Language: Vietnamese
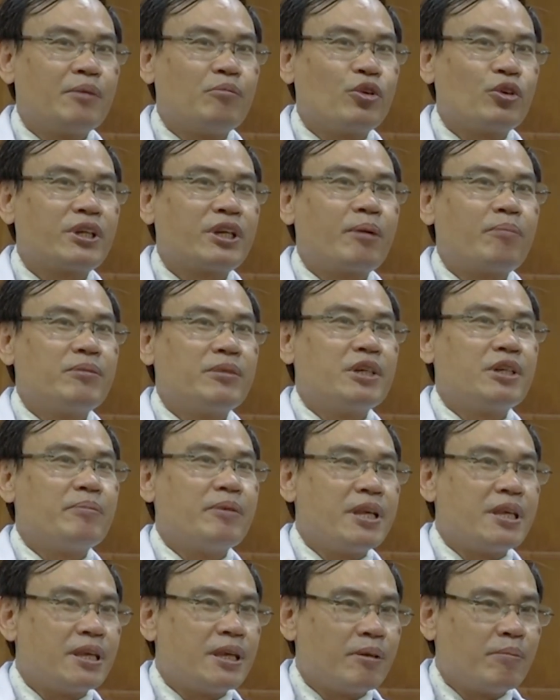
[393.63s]
là 100 người
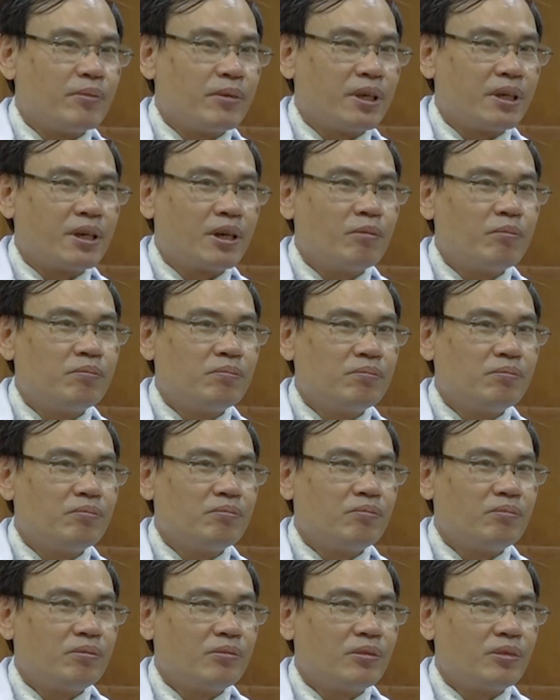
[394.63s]
bị nhiễm thì không